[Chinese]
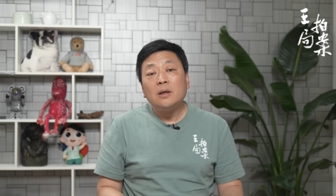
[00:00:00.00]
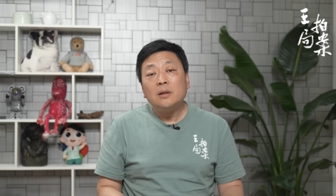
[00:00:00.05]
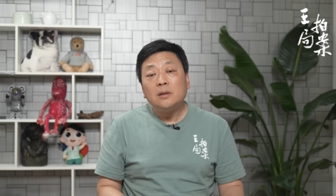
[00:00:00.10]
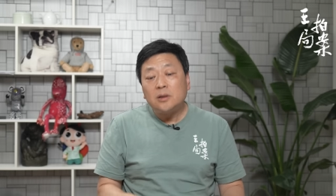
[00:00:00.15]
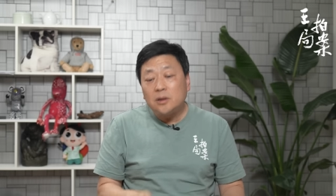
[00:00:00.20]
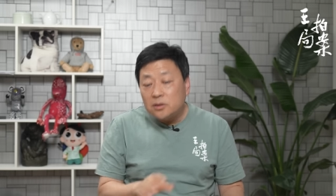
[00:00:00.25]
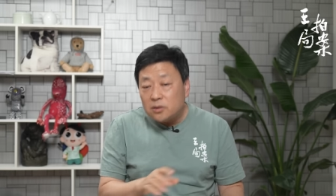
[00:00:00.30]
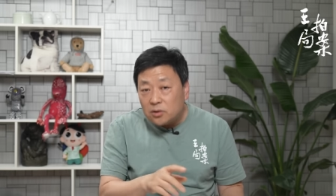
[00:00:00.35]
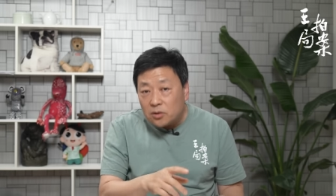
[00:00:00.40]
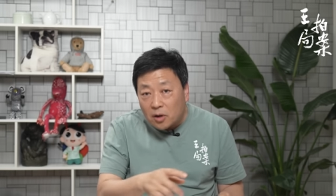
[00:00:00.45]

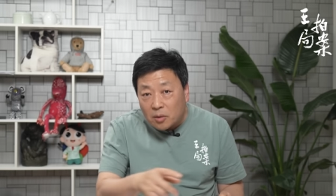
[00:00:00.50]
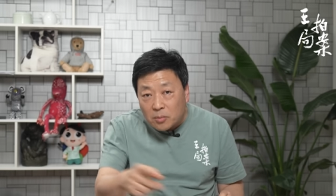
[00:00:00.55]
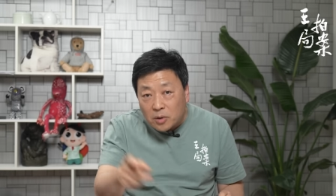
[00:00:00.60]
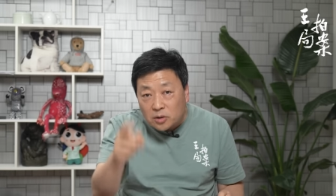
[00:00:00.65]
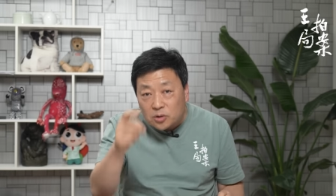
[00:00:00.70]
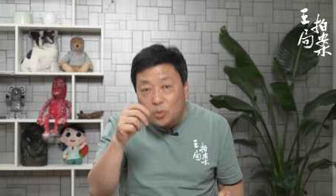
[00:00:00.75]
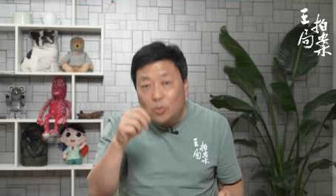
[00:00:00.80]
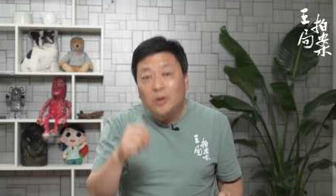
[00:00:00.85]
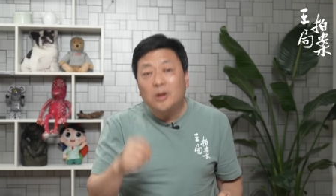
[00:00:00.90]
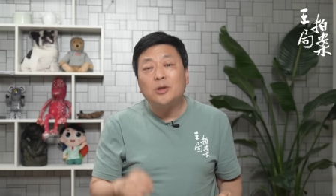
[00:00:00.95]
其实老毛
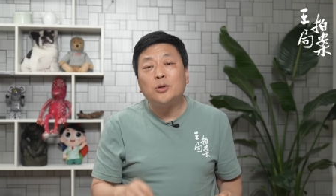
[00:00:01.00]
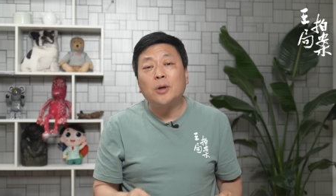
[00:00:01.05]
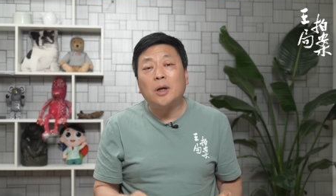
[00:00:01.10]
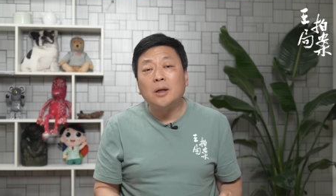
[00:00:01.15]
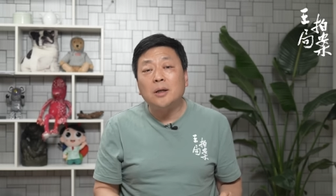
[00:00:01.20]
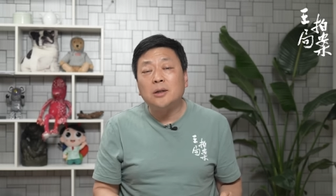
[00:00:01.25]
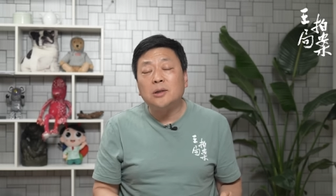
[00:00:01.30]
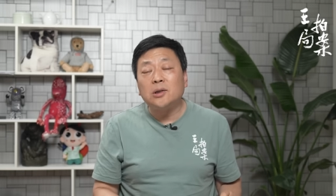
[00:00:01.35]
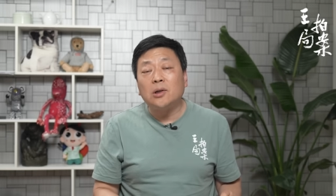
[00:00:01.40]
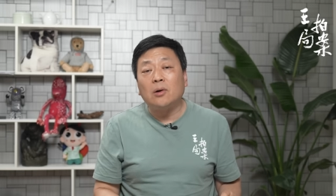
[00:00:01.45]
夺了权
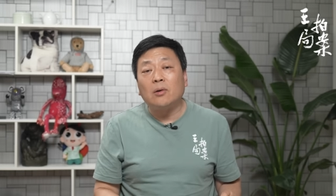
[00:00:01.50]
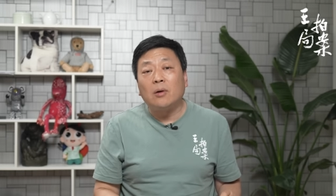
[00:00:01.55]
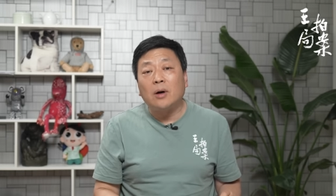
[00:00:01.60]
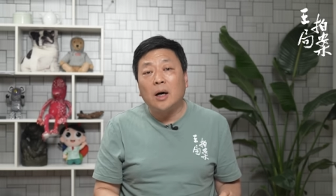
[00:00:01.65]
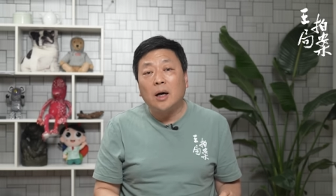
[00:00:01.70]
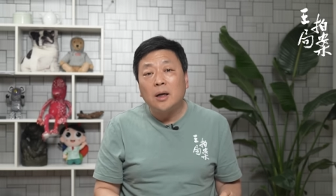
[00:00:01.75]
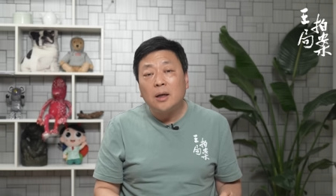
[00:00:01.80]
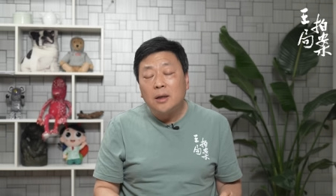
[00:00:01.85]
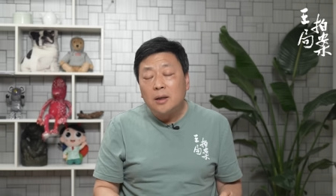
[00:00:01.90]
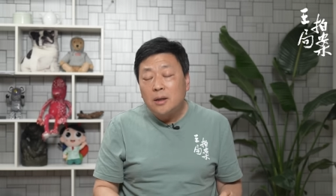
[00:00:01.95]
力之后啊，